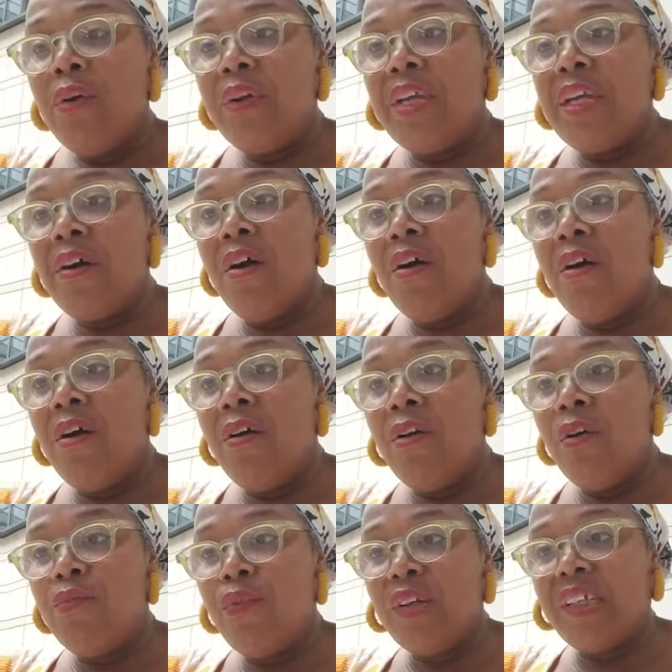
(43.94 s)
qui
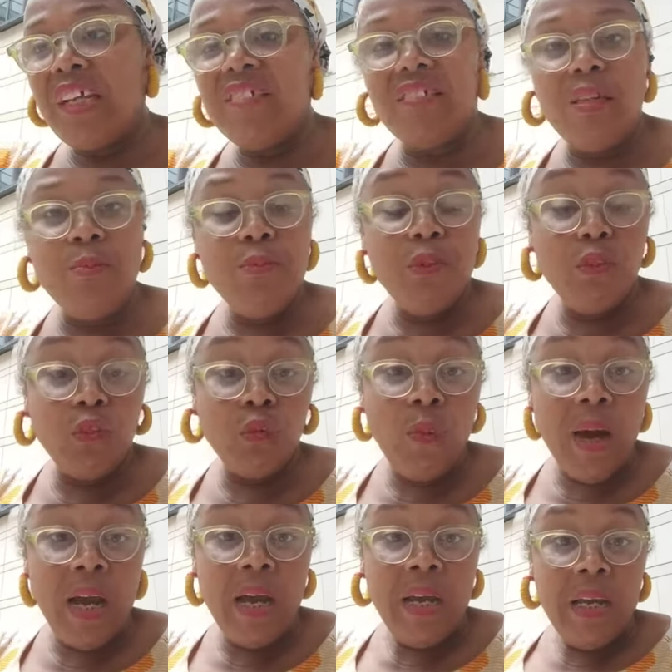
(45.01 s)
rend votre estime de
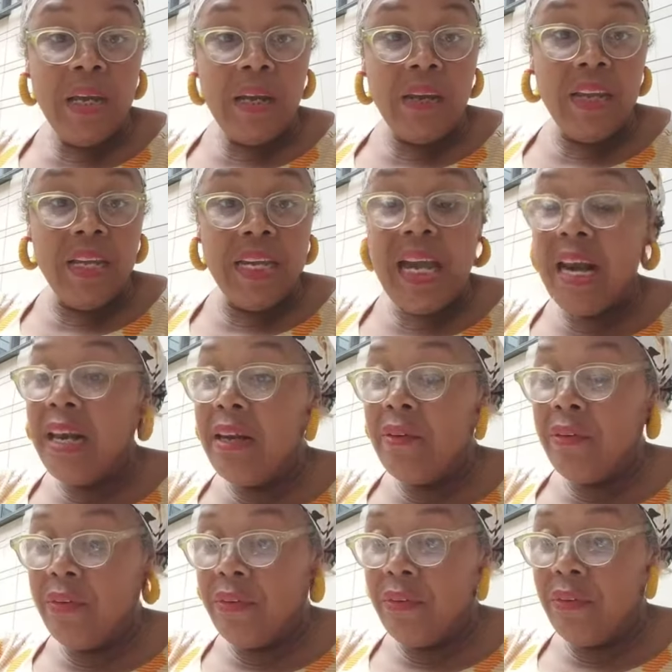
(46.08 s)
soi égale
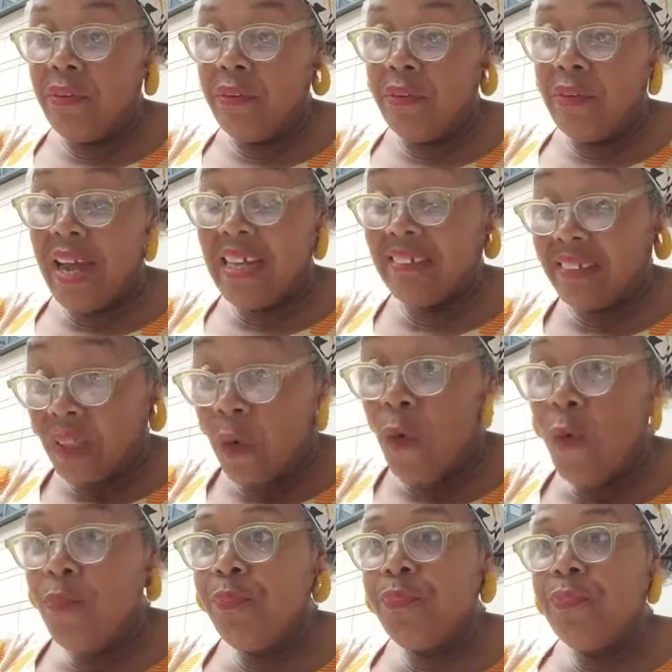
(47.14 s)
à
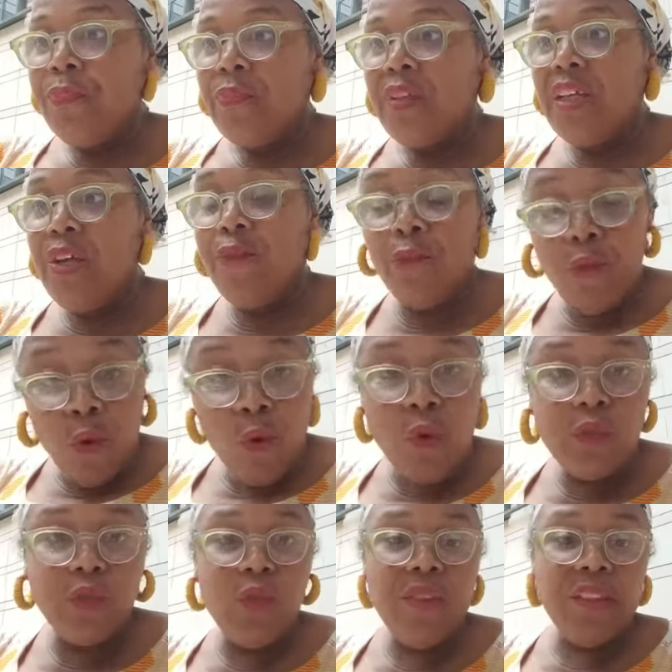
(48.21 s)
zéro, il faut
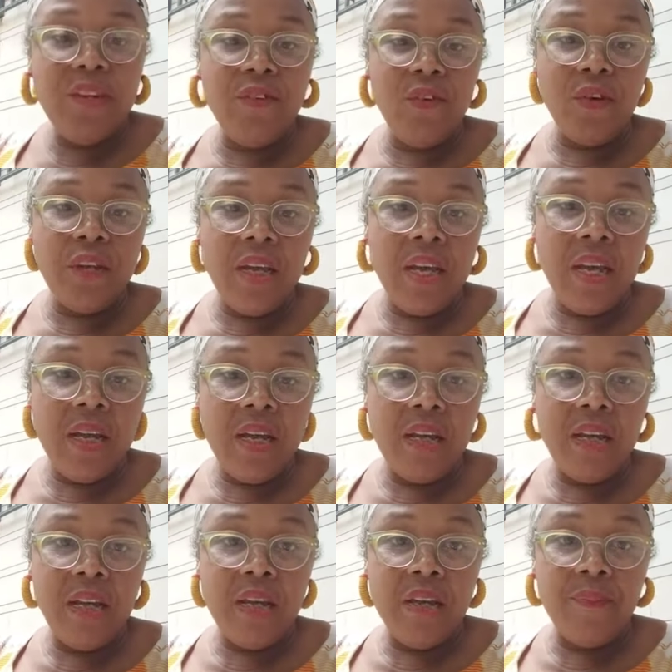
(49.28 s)
consulter donc
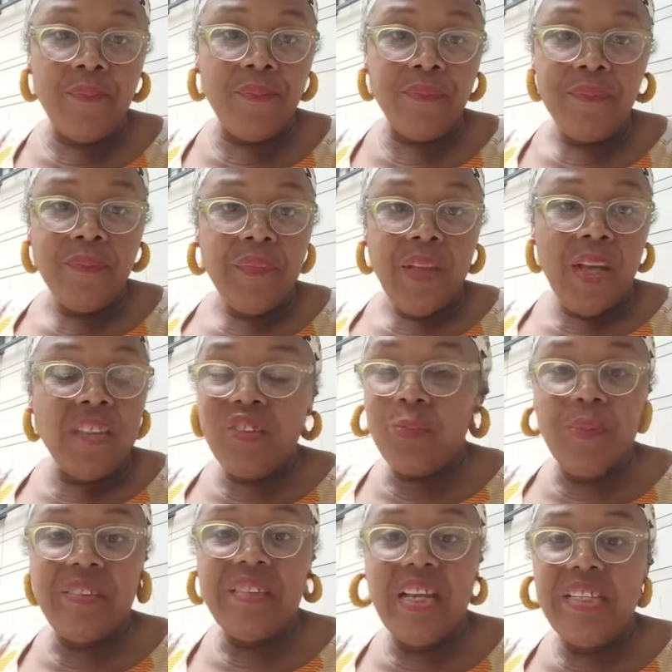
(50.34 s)
un
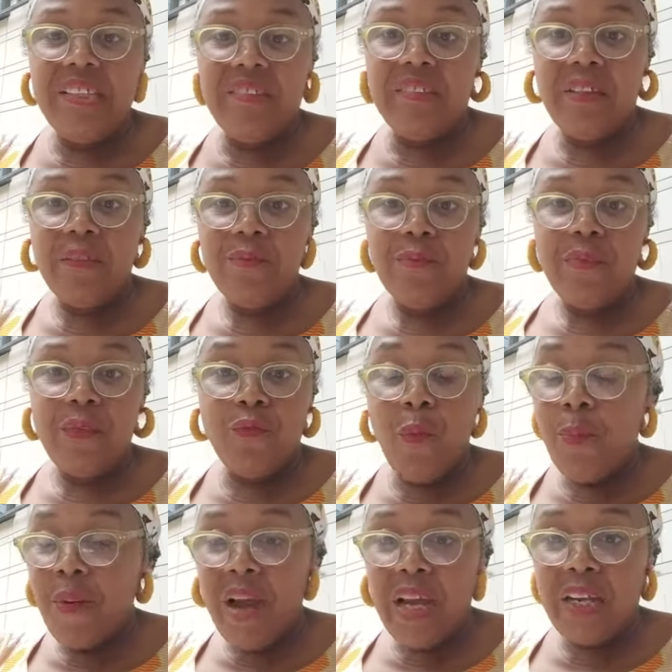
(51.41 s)
spécialiste faut
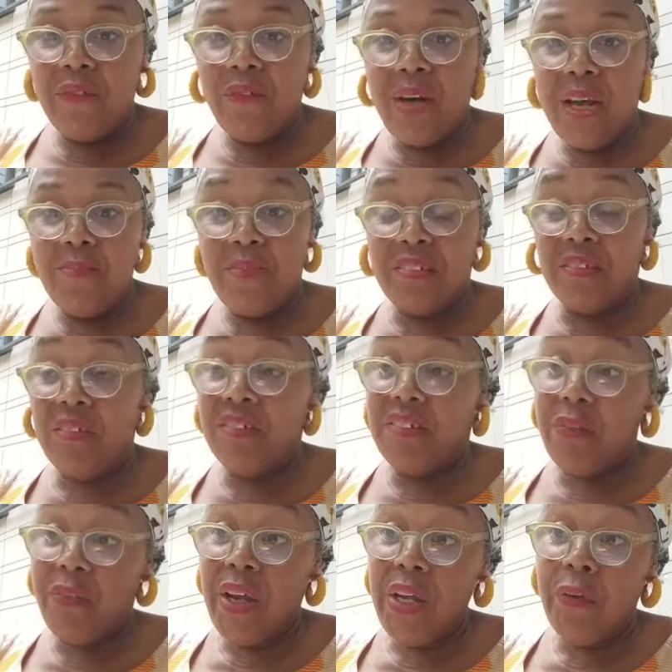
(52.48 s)
pas, voilà, parce que
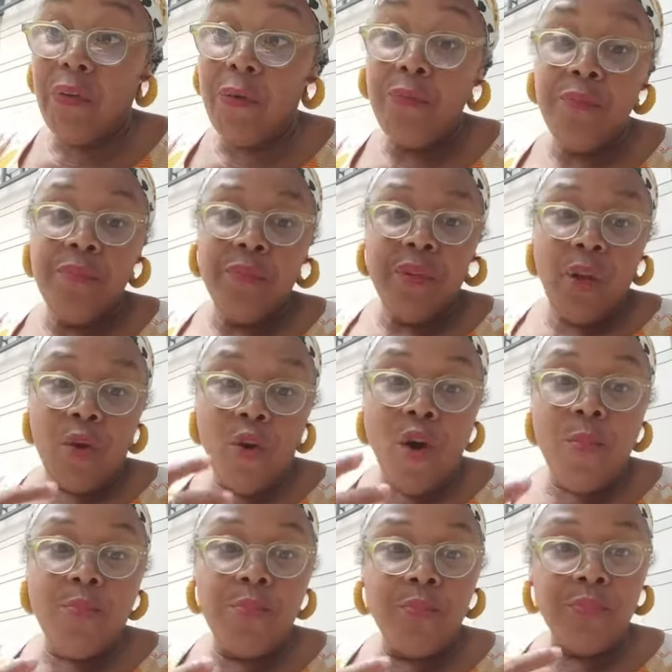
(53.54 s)
c'est vrai que
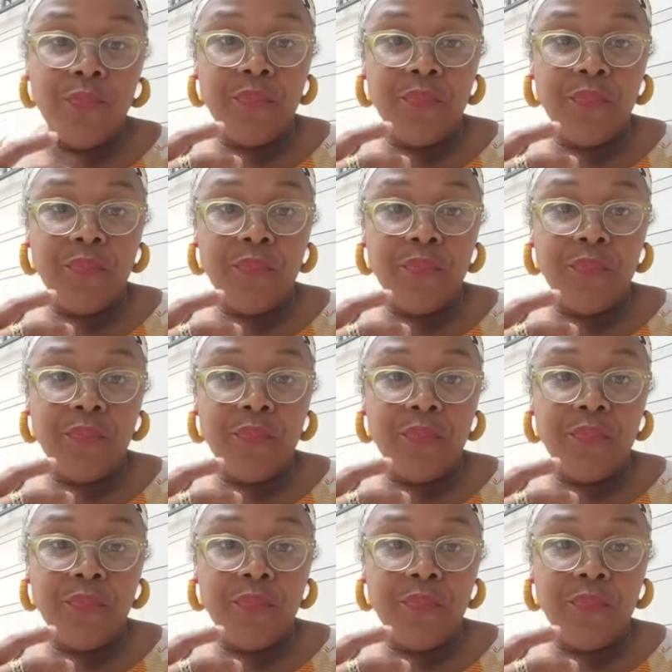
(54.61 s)
comme